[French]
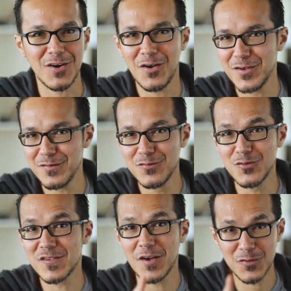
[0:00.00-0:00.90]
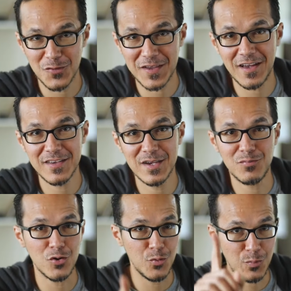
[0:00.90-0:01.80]
rendez-vous sans trop tarder
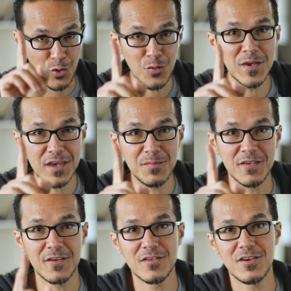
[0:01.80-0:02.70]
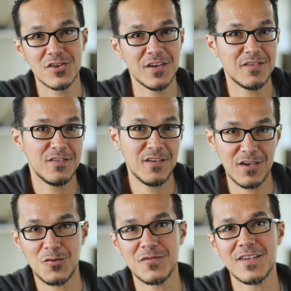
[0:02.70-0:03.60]
pour le premier épisode déjà de cette
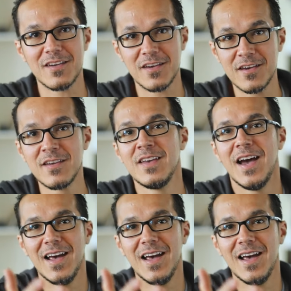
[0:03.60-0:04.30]
série consacrée